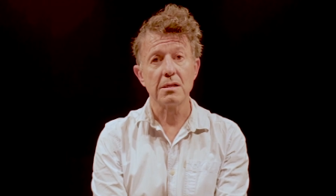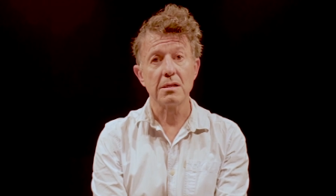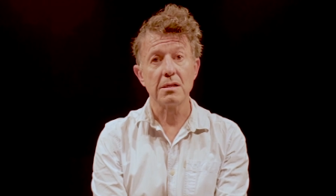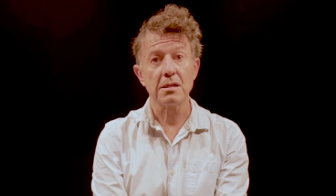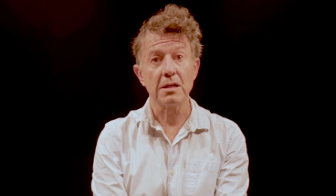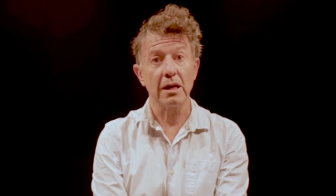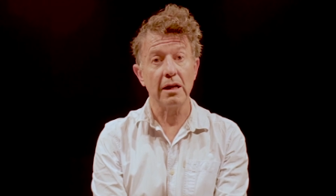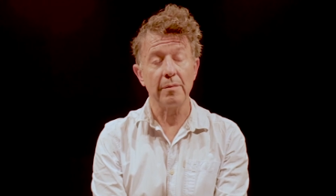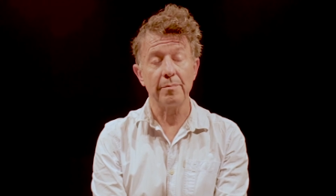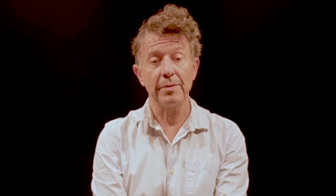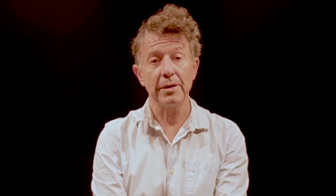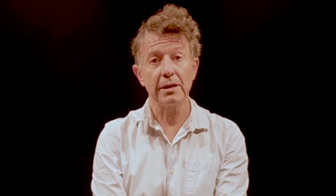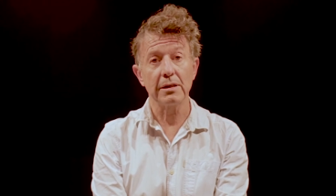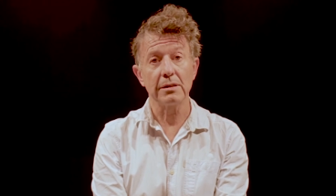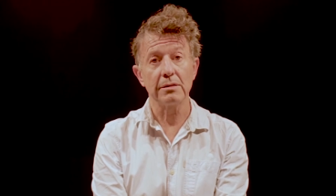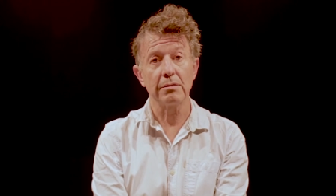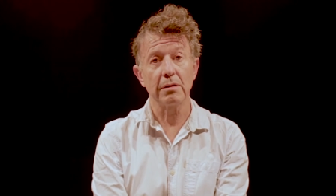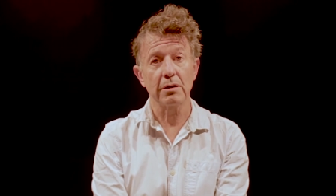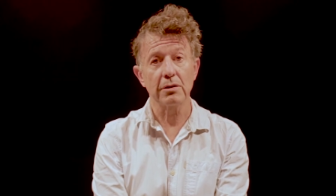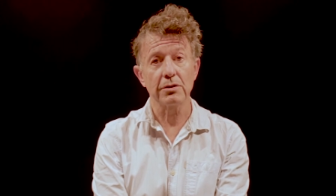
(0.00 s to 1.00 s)
Il y en a plein
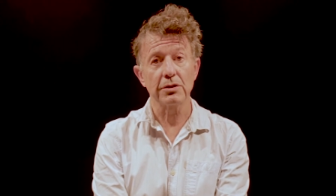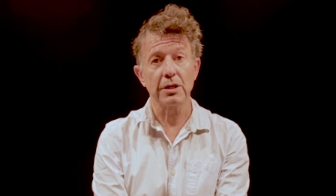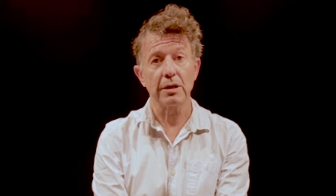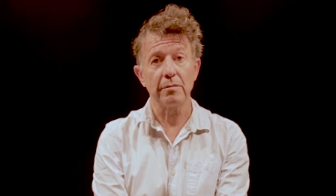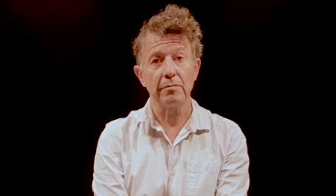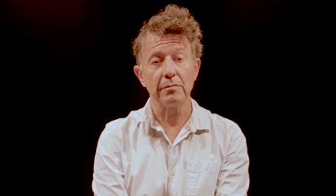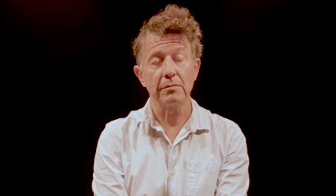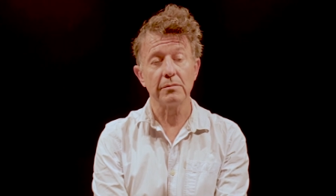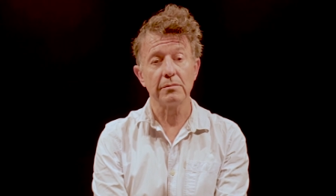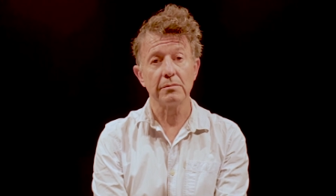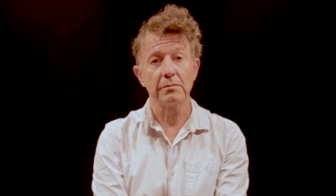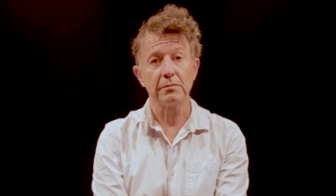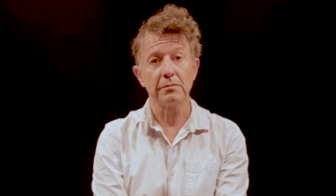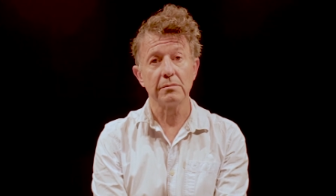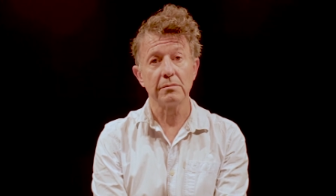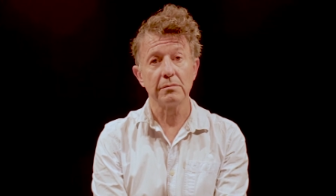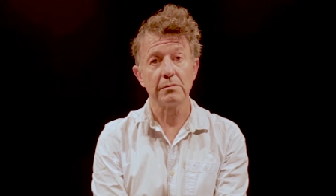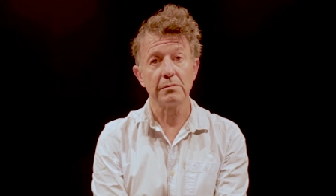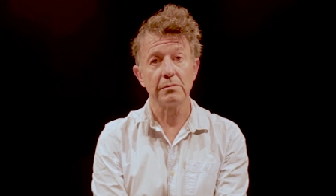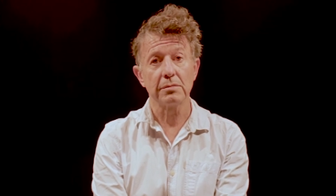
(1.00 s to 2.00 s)
d'histoires que j'aime.
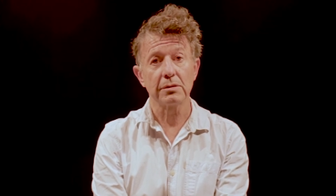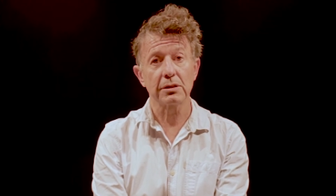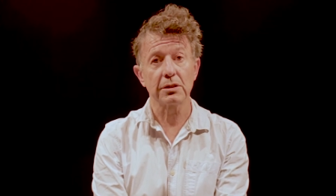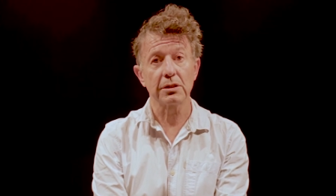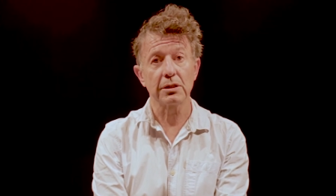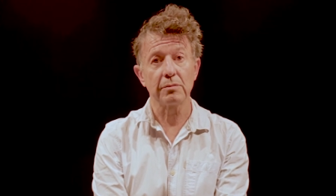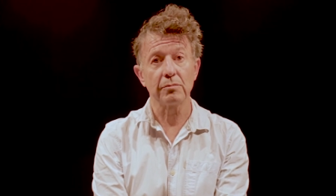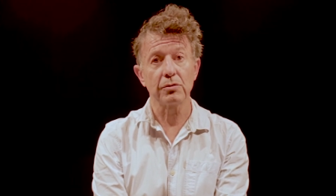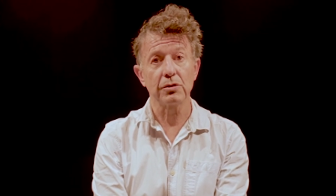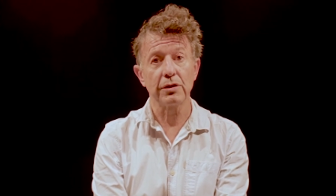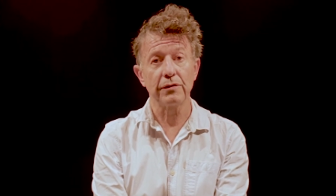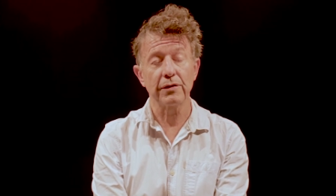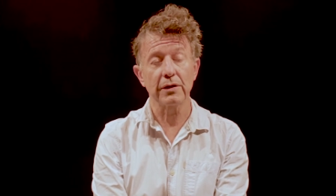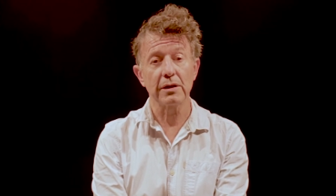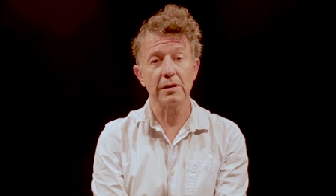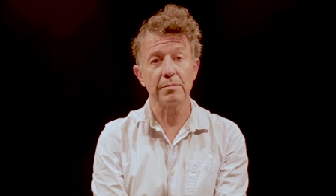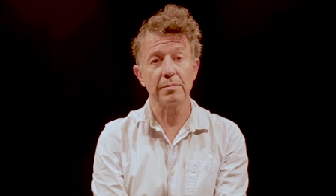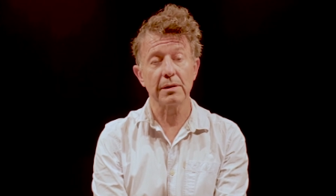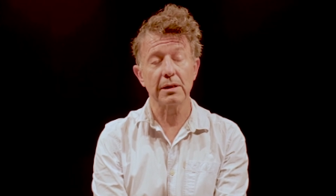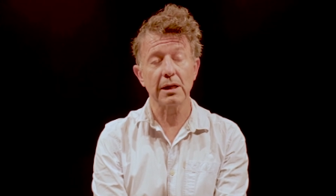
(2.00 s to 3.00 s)
Parce que j'aime aussi faire des
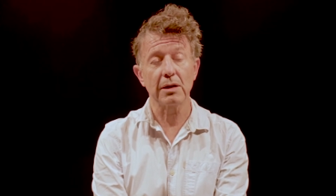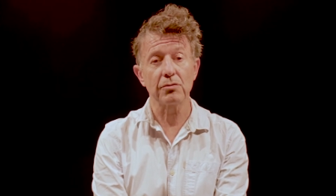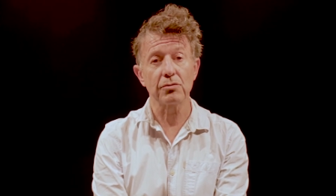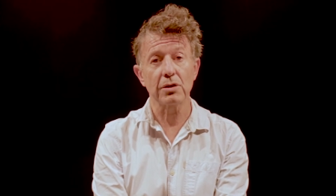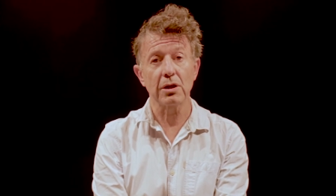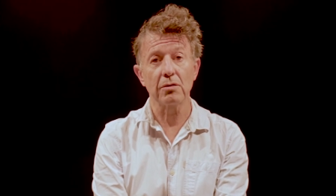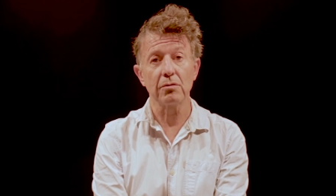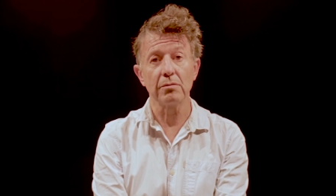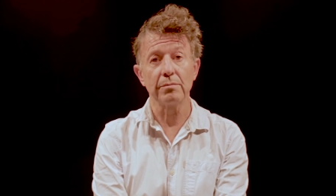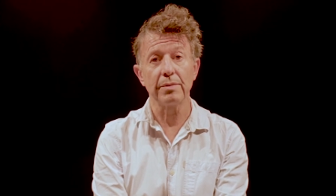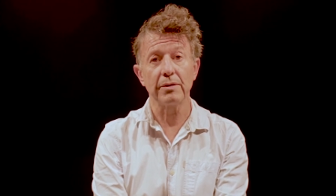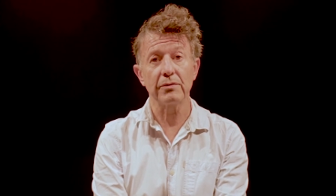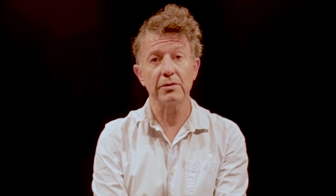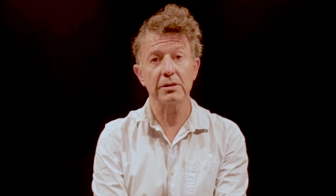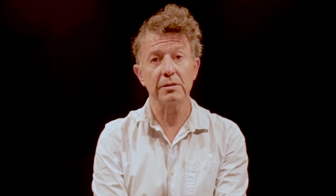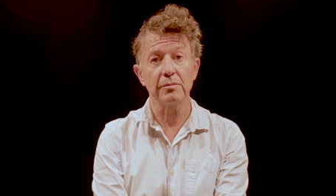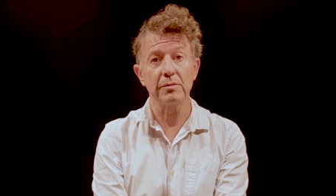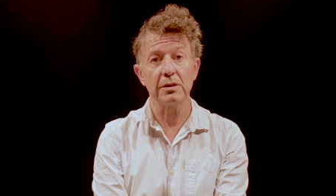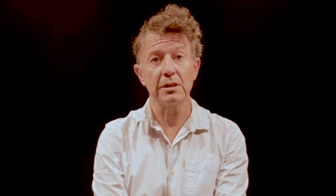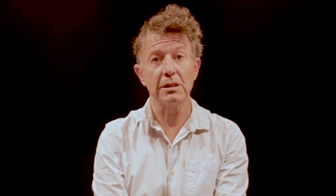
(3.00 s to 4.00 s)
spectacles où je raconte pas
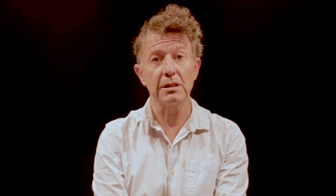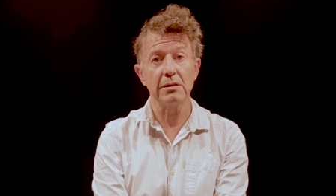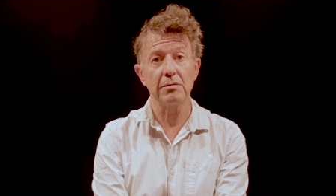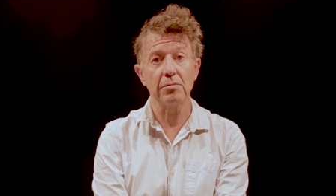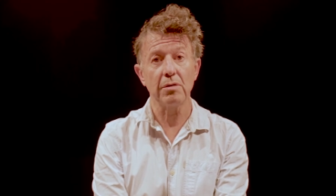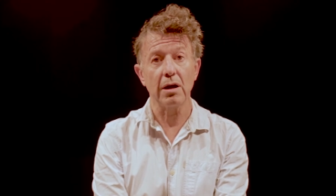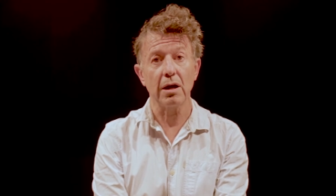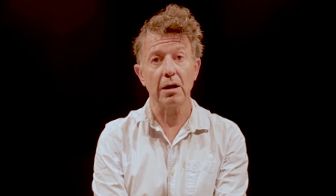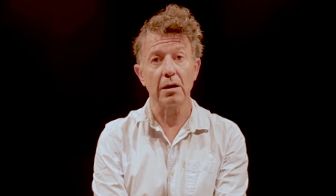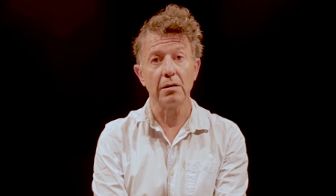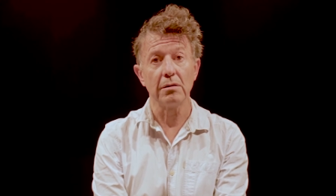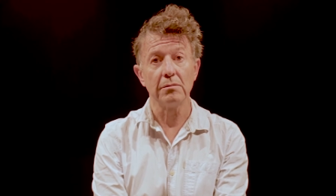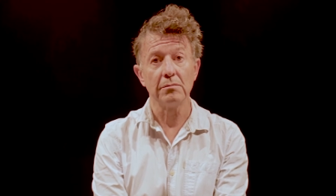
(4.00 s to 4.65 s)
forcément des histoires.